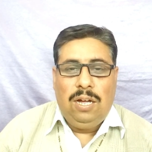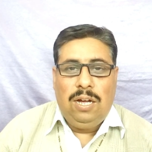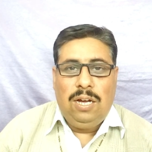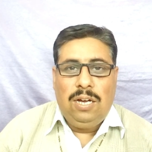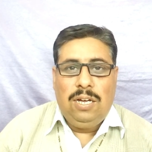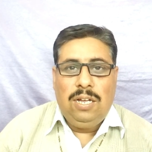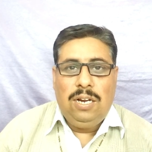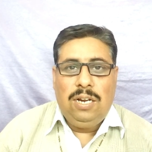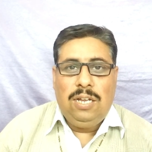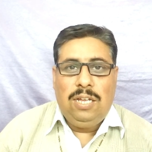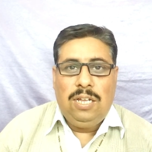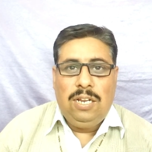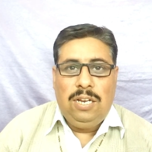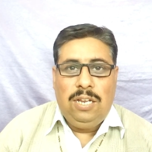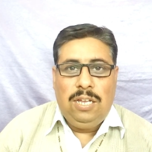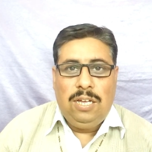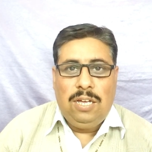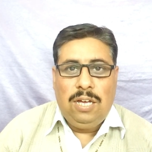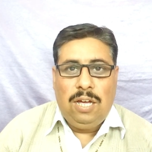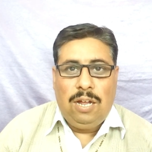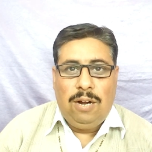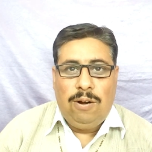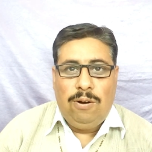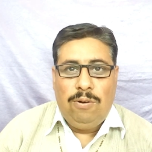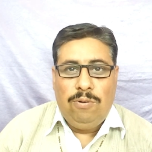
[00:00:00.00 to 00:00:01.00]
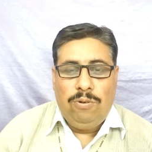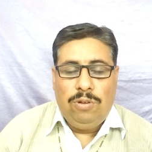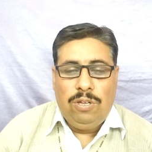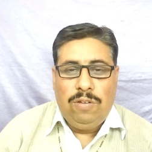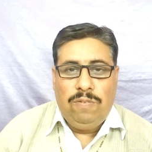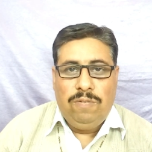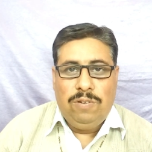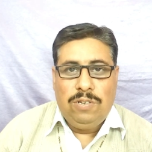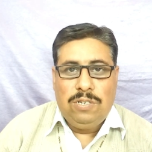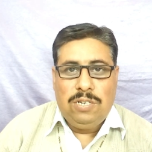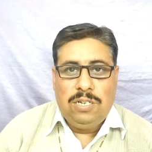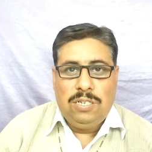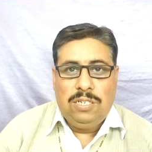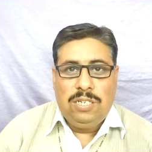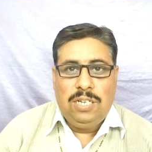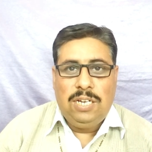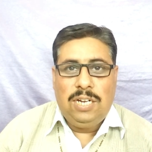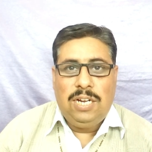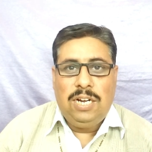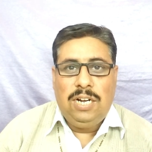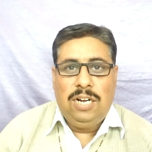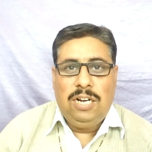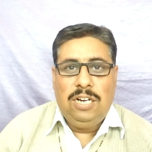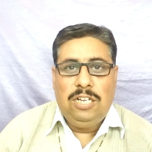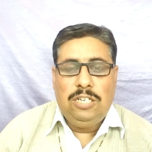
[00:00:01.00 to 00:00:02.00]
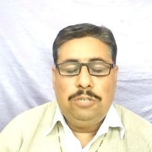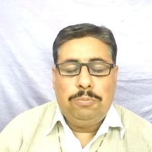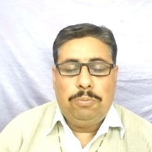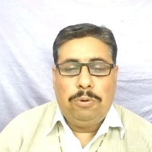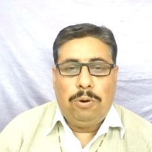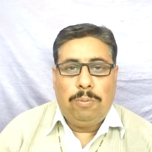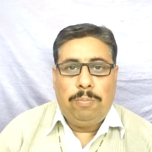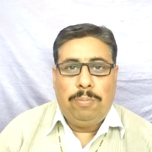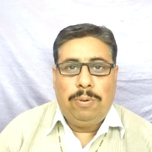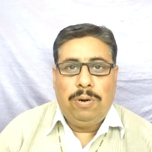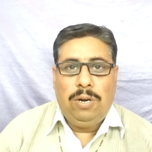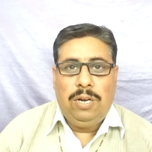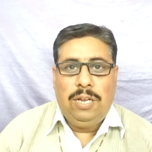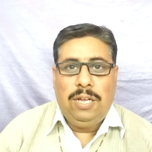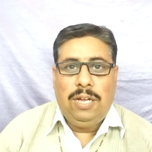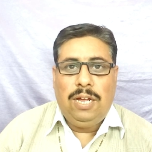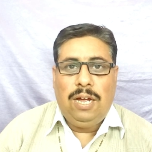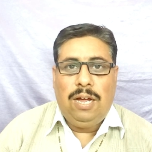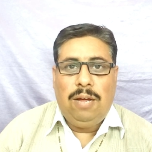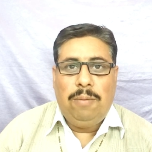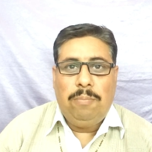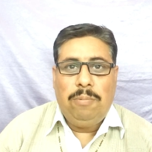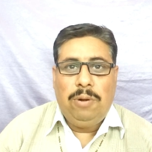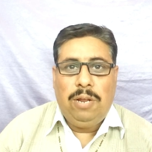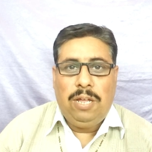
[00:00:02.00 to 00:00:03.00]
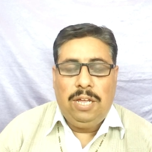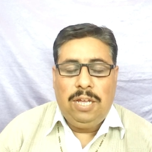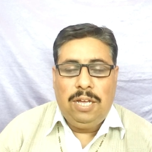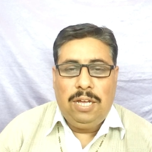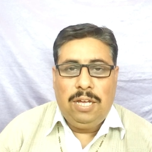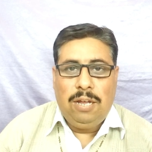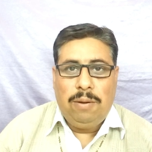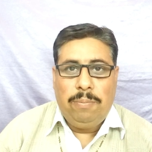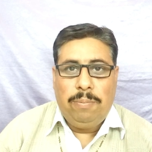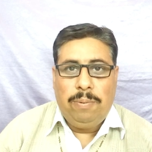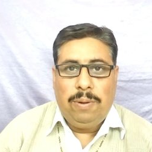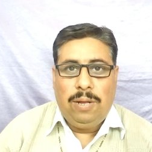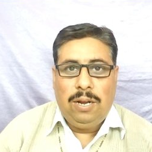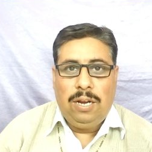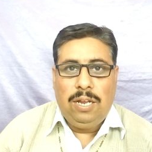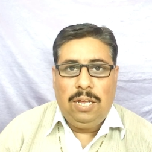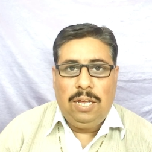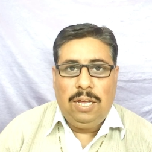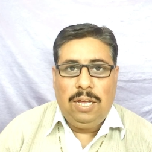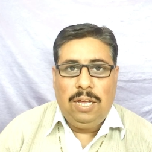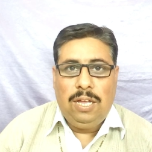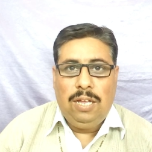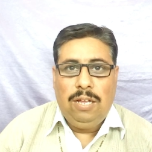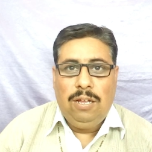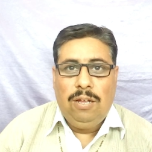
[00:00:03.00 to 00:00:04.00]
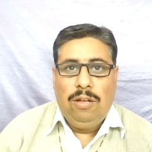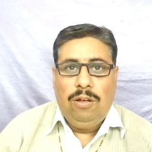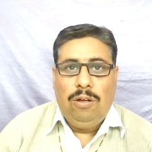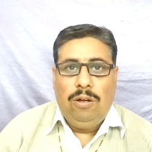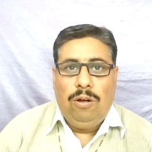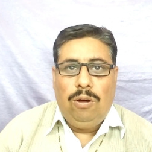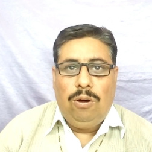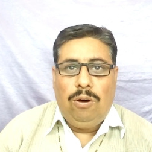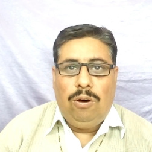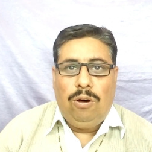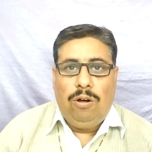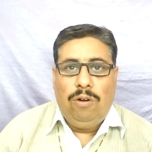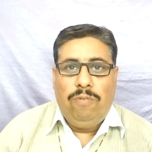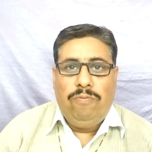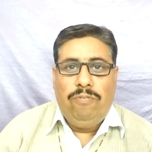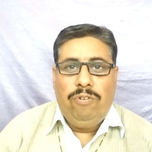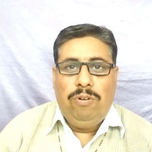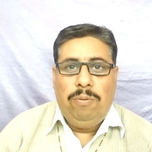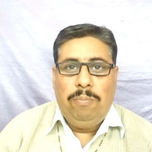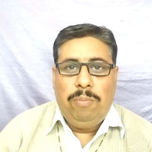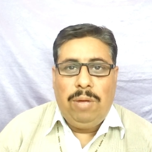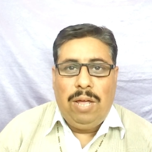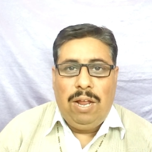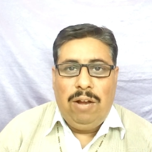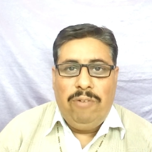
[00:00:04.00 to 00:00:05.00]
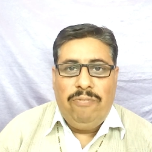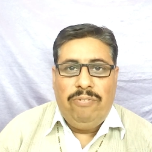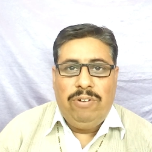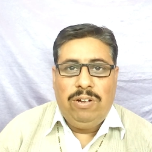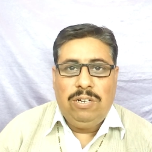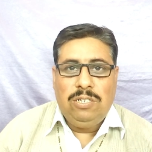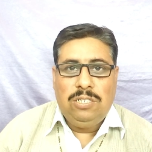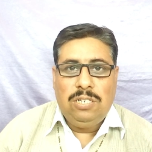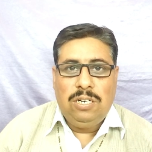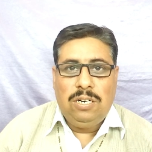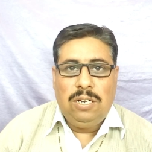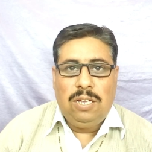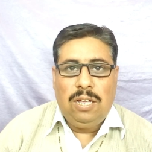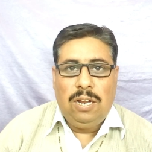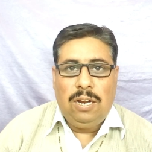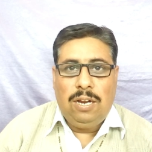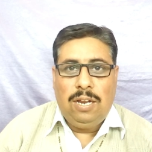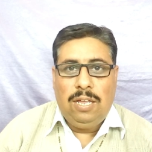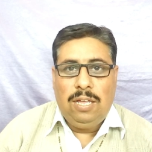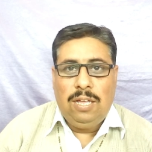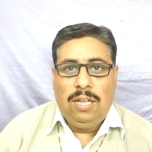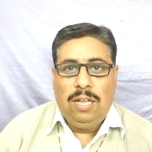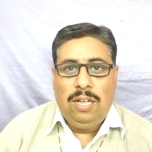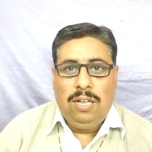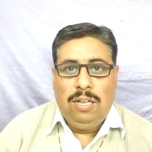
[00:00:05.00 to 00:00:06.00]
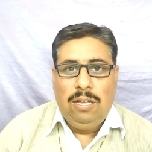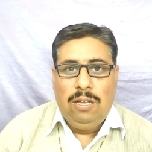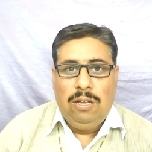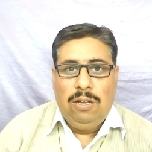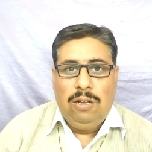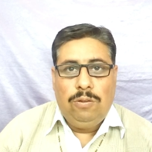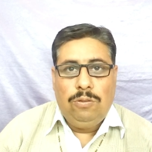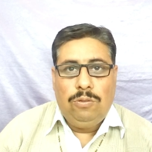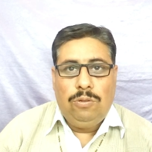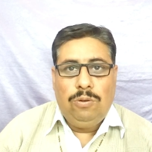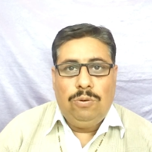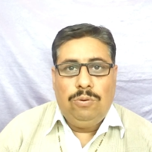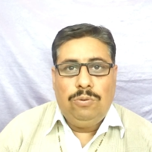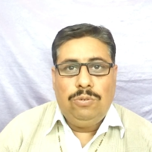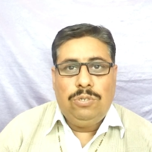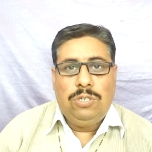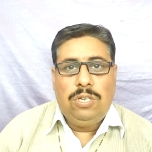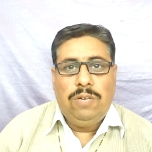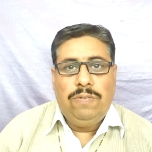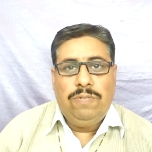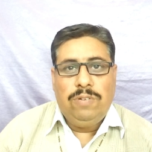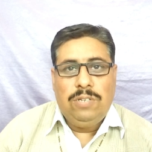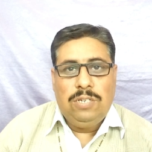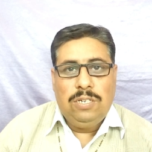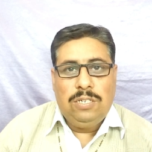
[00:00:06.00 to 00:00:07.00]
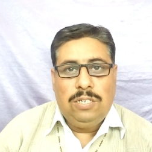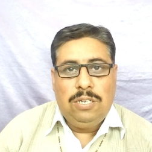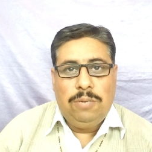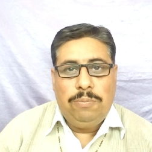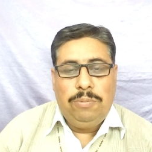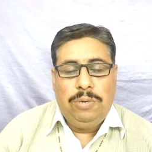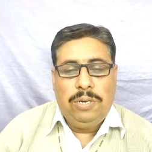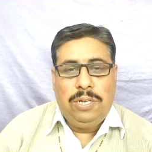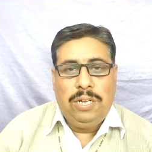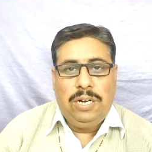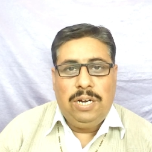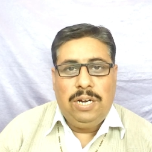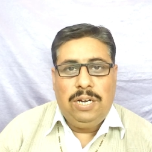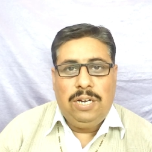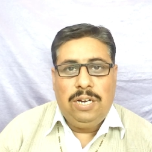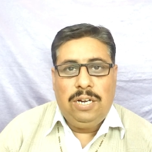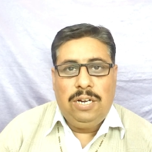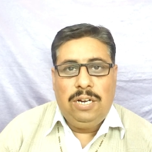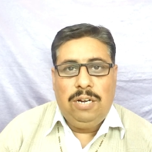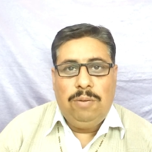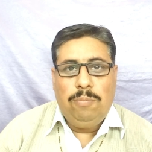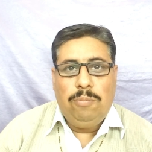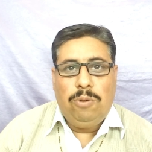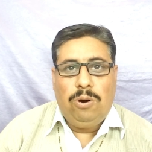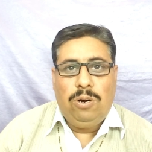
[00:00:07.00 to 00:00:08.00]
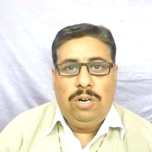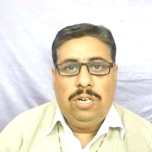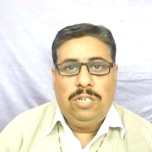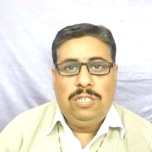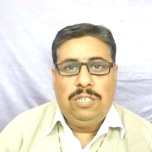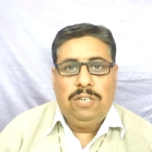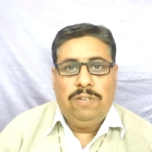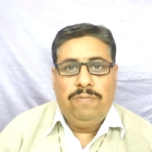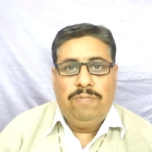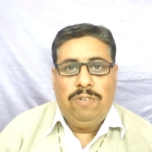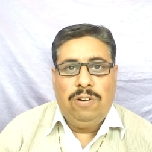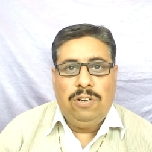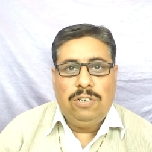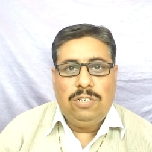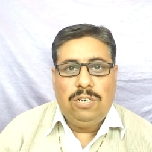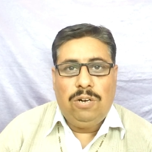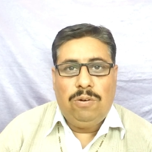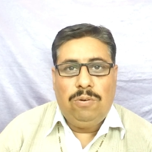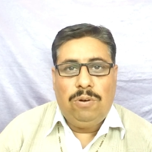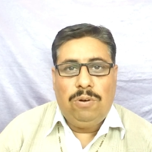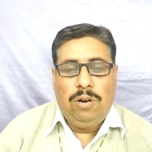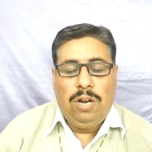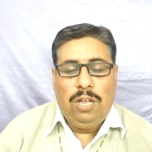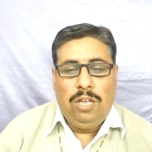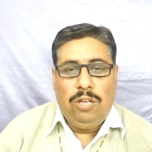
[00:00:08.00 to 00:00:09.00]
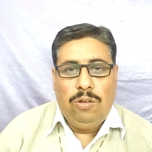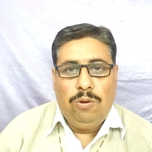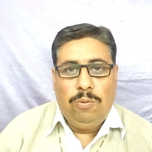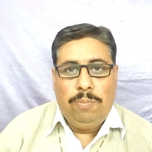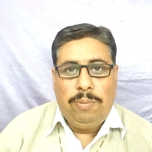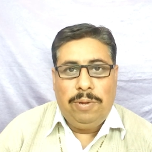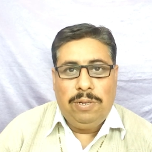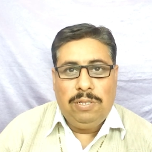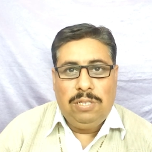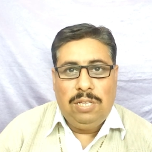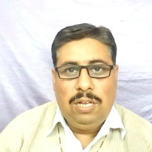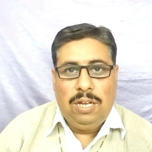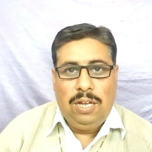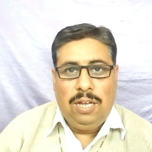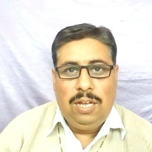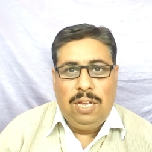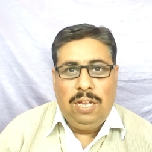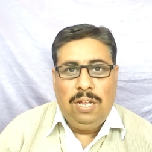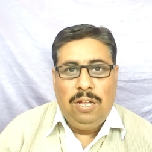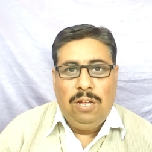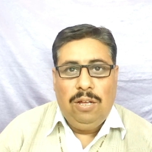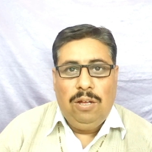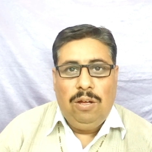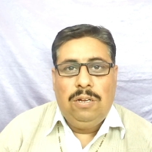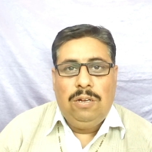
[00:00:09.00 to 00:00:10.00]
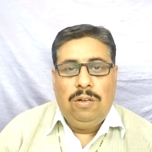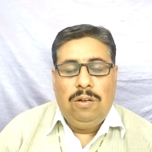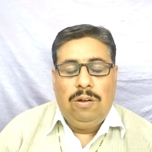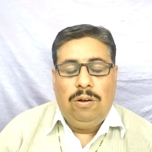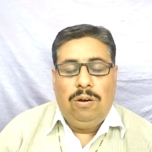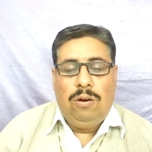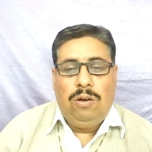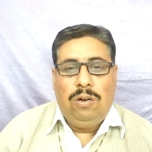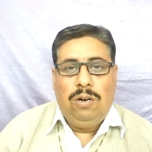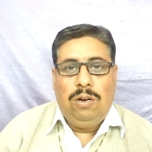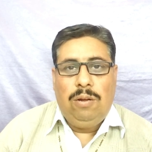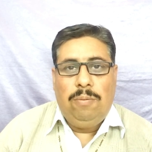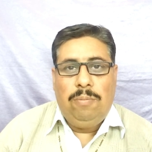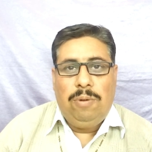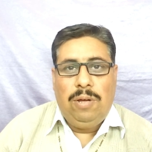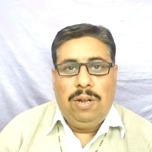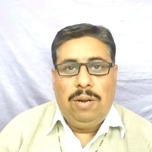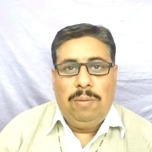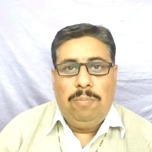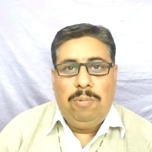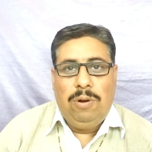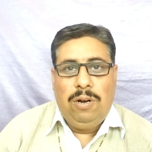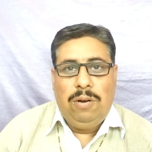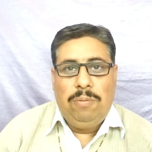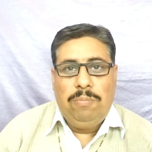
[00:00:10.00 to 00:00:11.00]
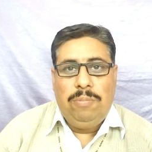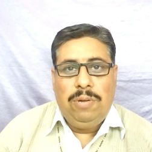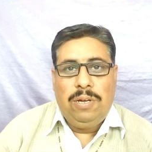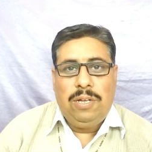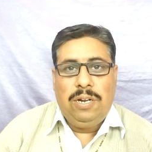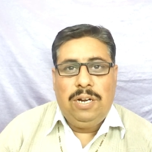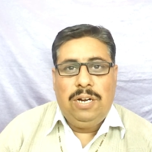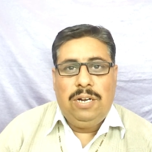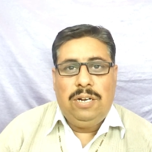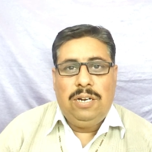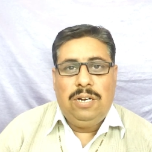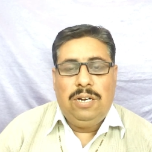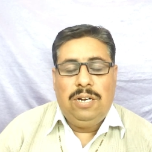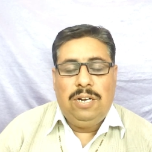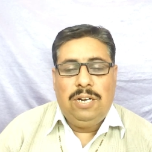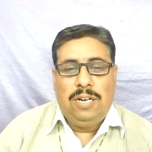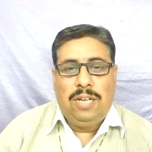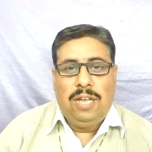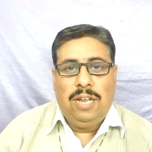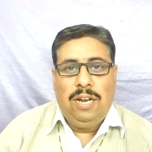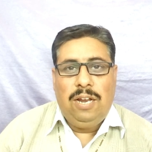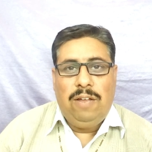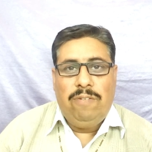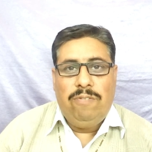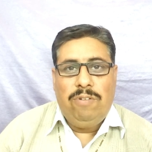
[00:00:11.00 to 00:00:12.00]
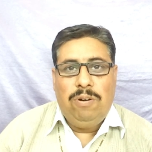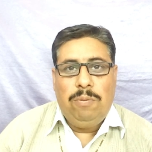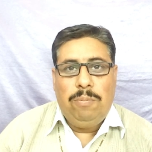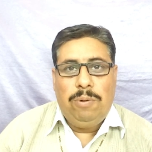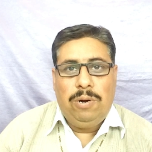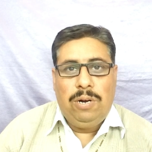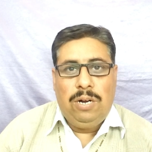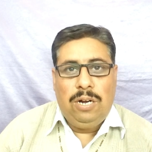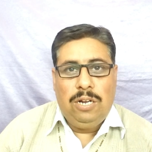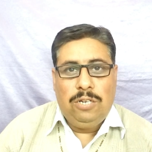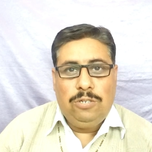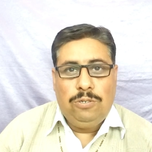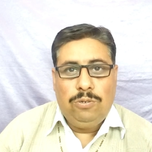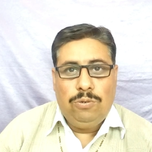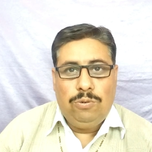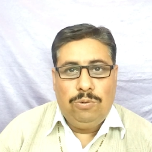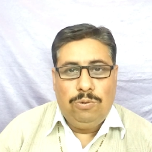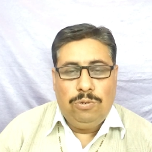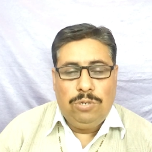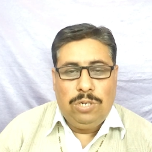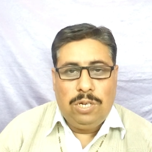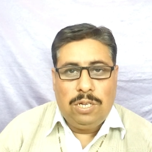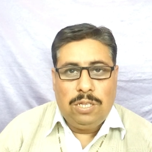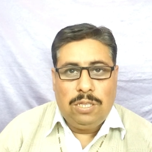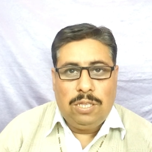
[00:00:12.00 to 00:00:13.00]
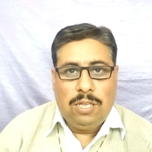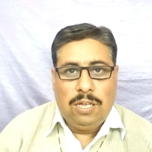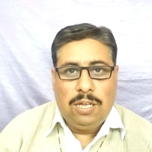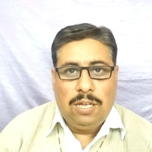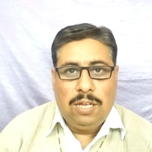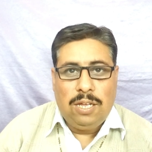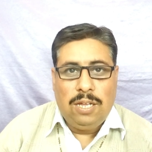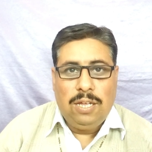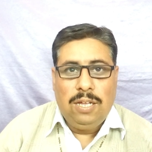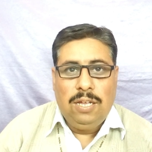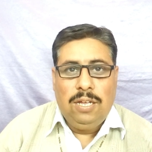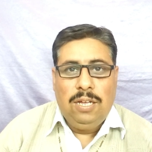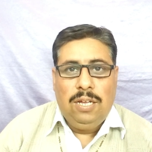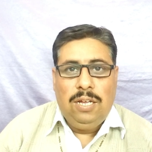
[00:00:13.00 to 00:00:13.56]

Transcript: अगर किन्हीं कारणों की वजह से किडनीज प्रॉपरली काम नहीं कर पा रही हैं और वे मैल फंक्शन कर रही हैं तो उसकी वजह से भी क्रिएटिनिन बॉडी से फ्लश आउट नहीं हो पाता है और हमारे ब्लड में क्रिएटिन के लेवल बढ़ना शुरू हो जाते हैं